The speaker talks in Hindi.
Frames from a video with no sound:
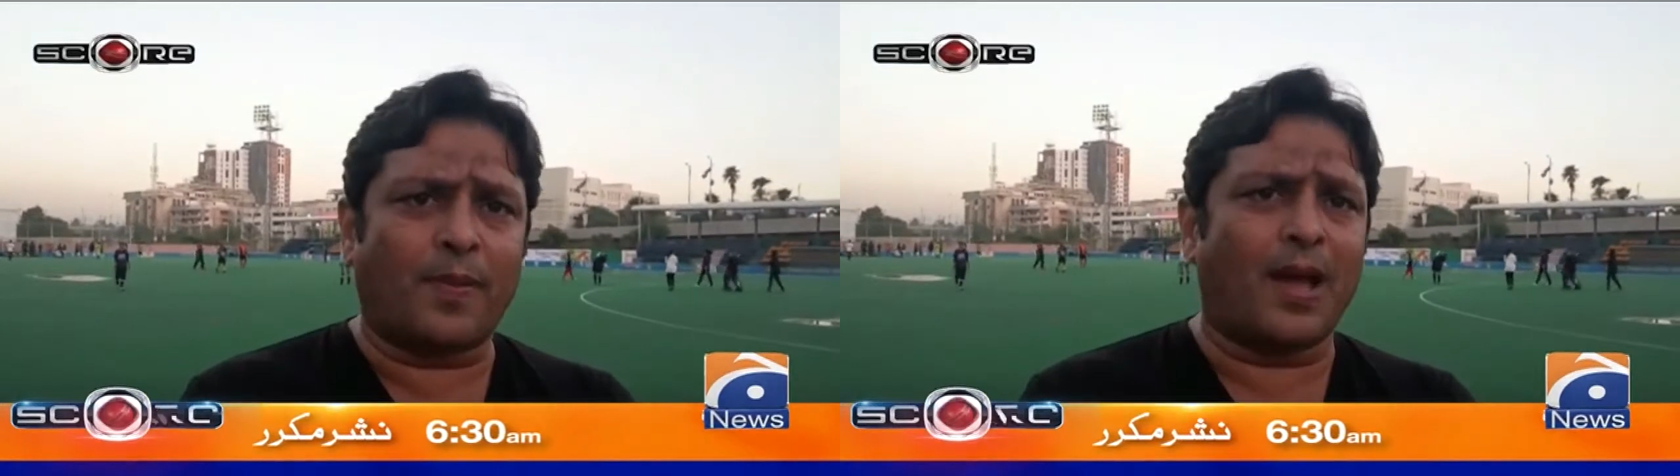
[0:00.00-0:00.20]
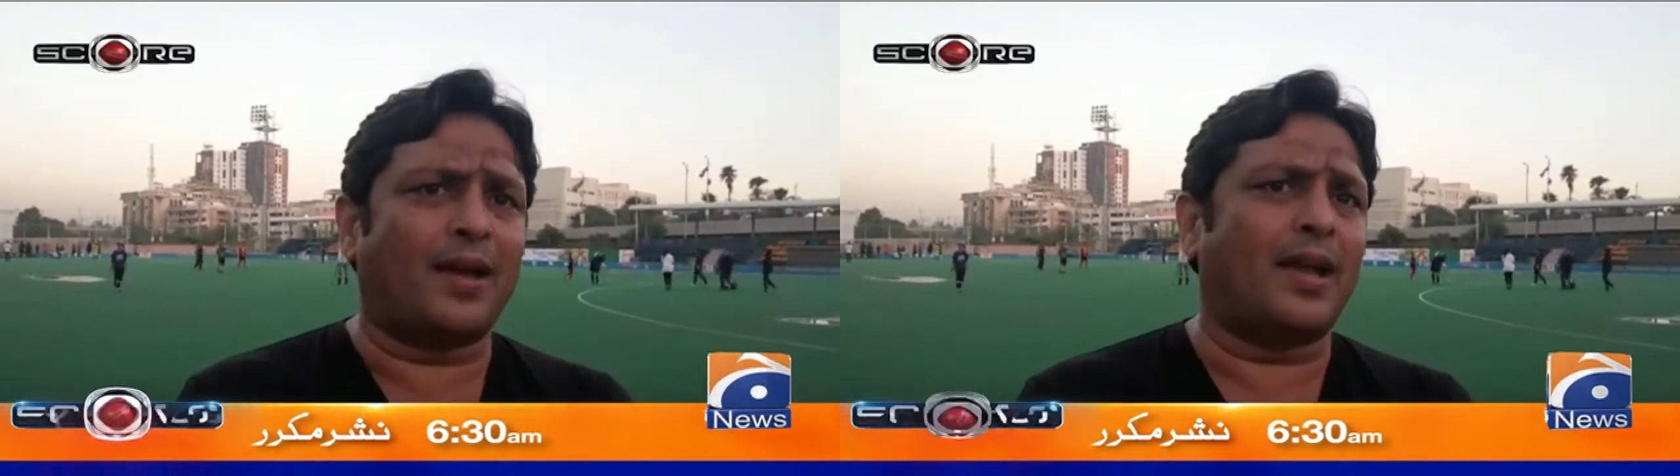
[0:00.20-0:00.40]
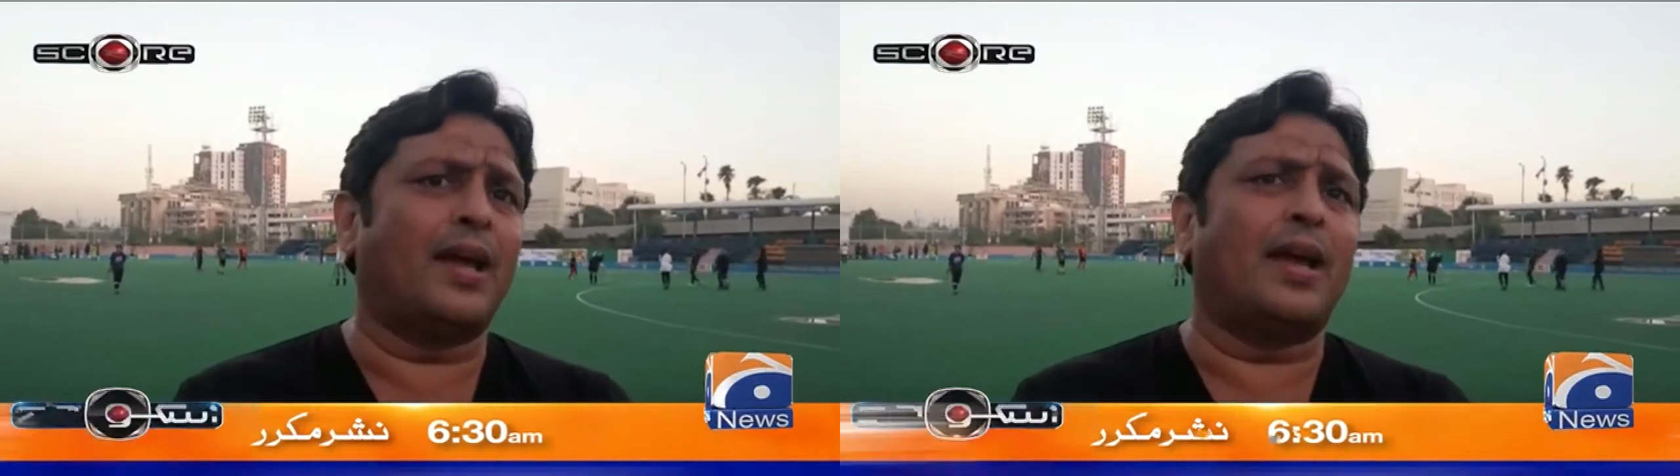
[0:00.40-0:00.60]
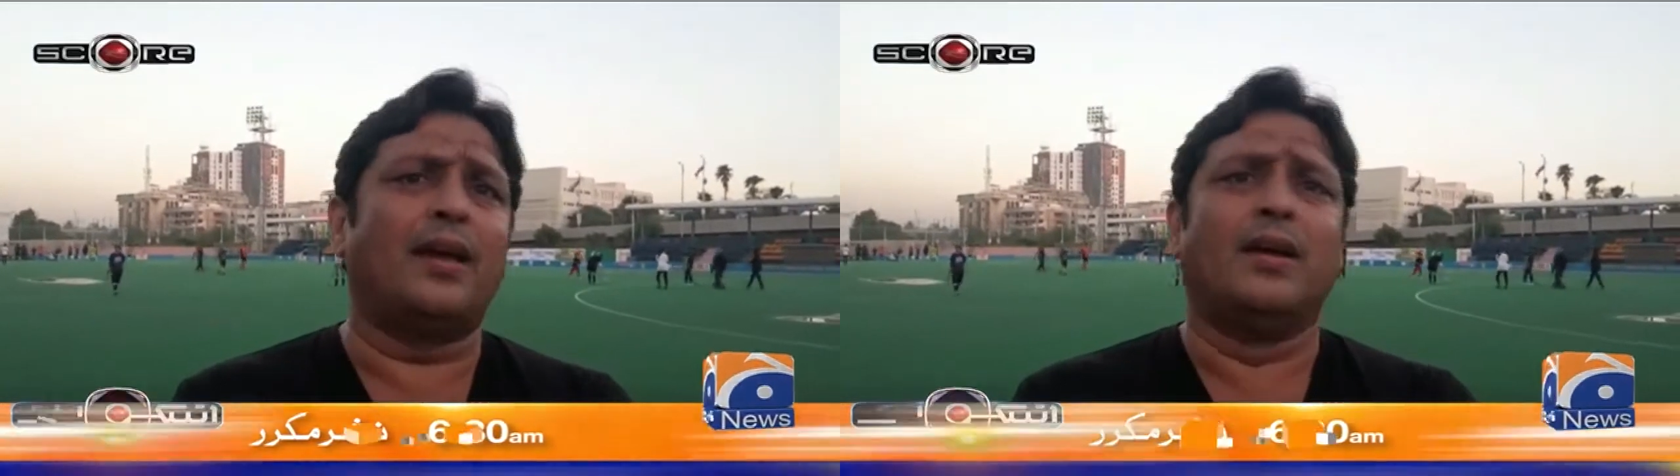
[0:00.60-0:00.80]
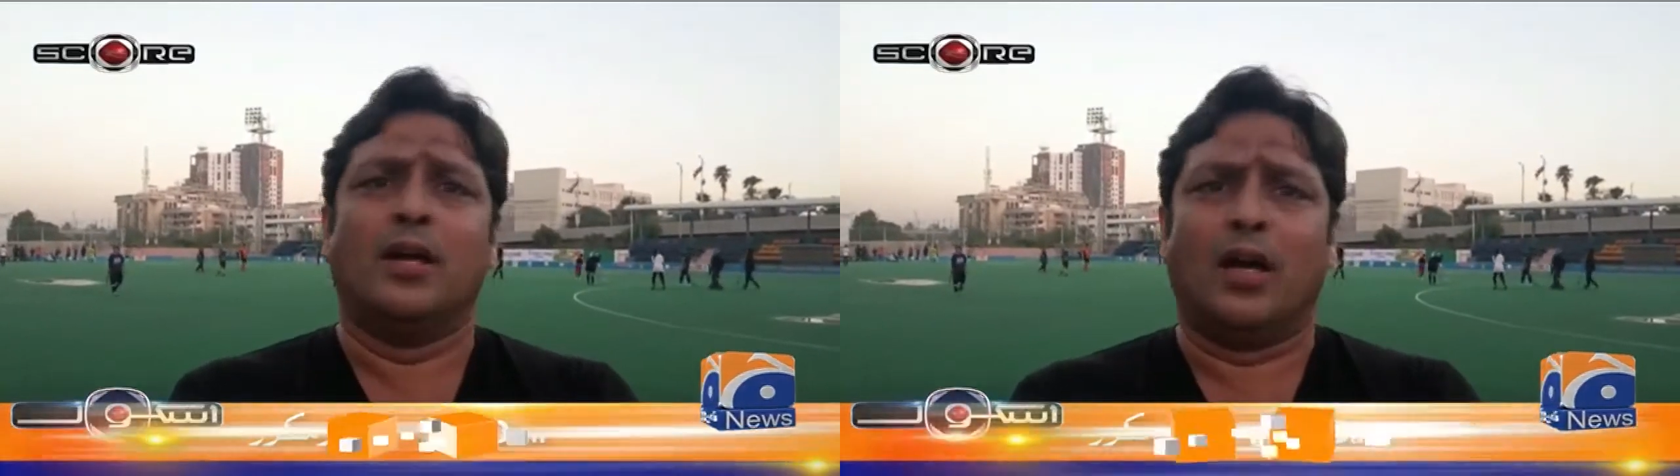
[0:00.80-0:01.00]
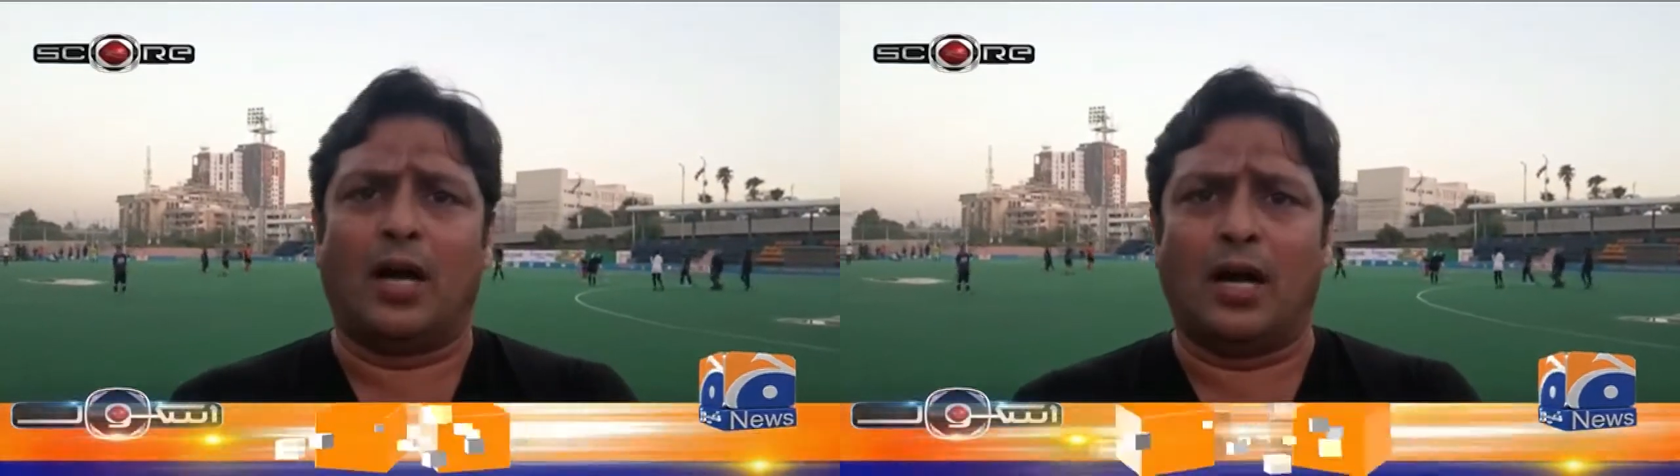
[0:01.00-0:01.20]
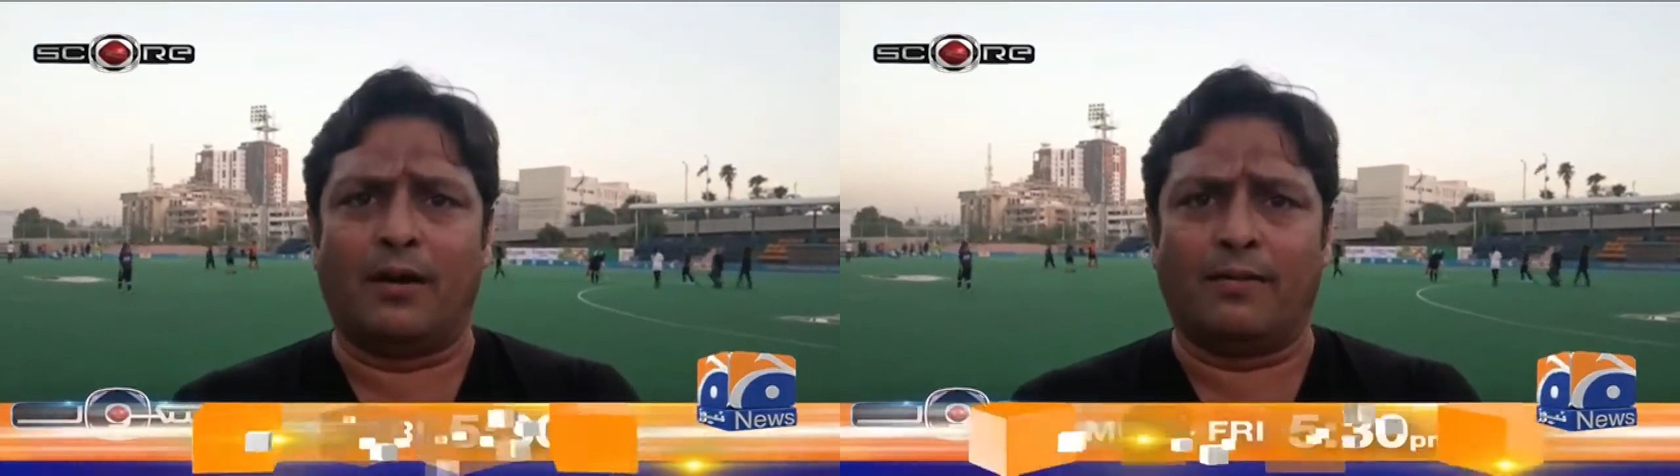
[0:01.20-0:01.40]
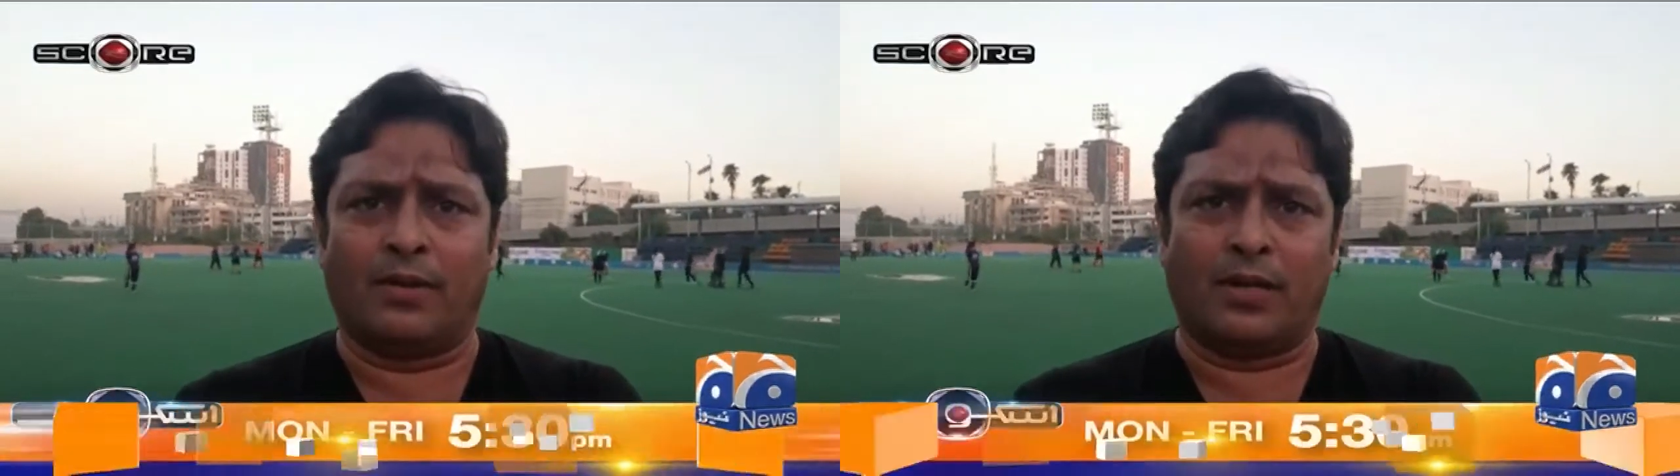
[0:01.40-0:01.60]
पे आ रहा
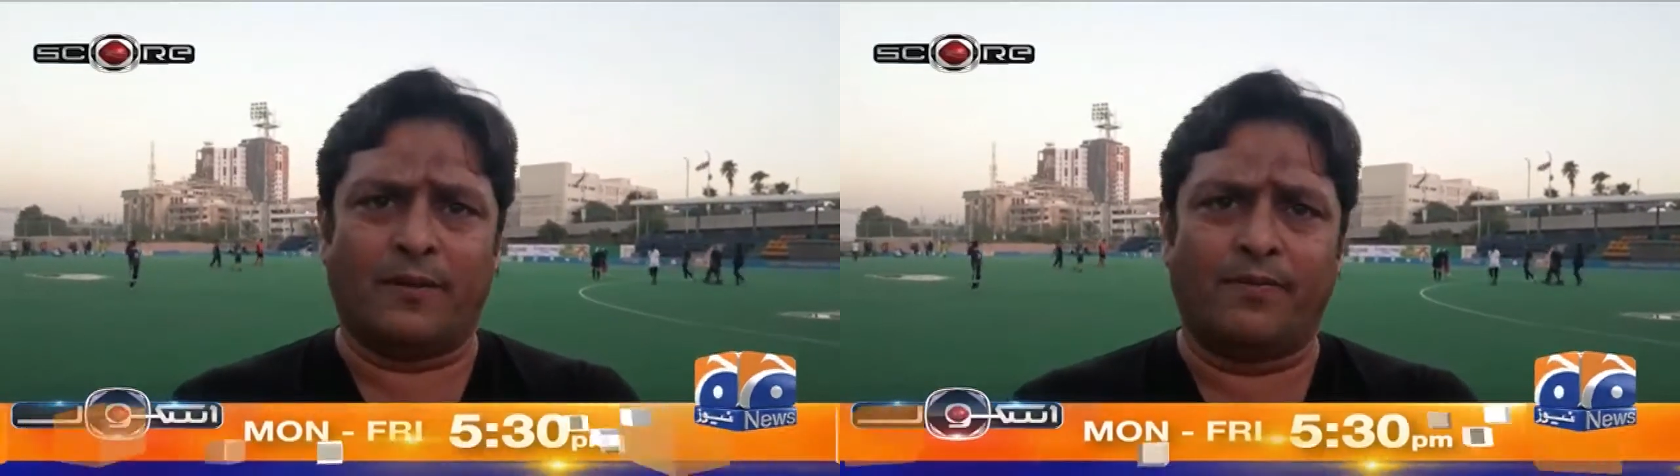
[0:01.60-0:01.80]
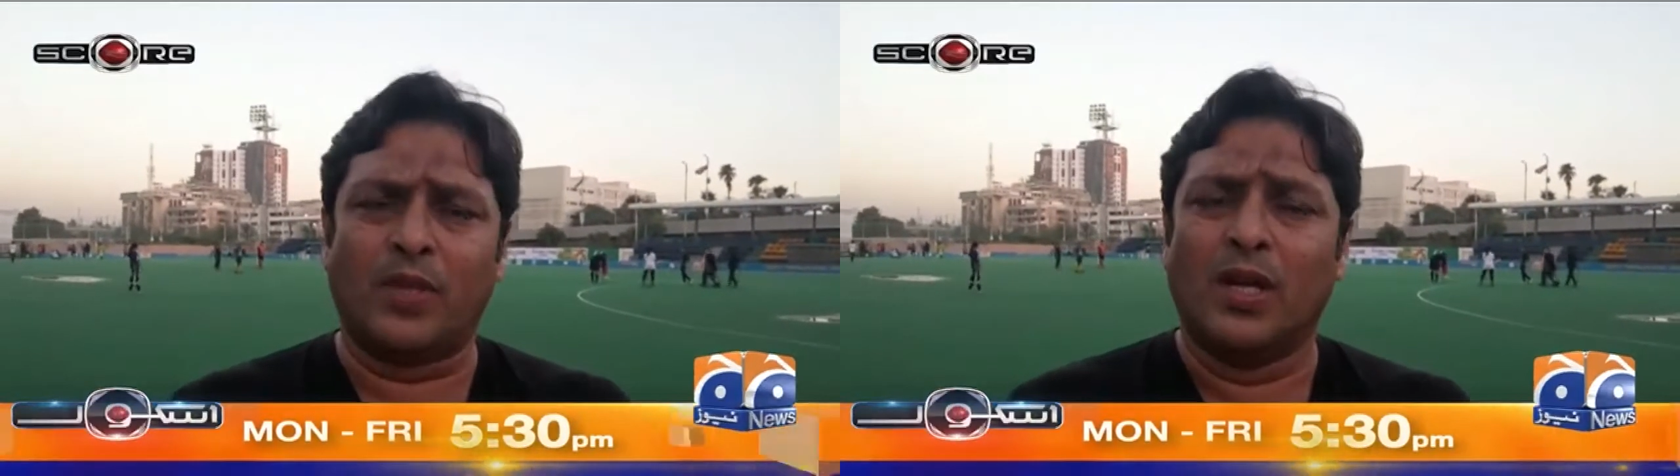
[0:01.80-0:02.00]
है